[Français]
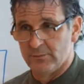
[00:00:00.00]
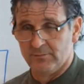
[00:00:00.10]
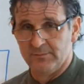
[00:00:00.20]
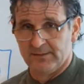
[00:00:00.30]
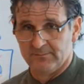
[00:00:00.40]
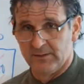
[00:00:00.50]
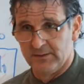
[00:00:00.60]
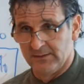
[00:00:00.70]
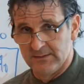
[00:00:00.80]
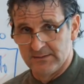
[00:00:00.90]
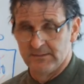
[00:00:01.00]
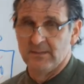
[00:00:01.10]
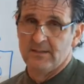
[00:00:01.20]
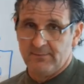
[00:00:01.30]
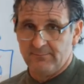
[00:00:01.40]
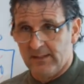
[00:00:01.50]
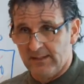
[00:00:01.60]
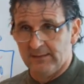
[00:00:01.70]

suivis par Maurice ben,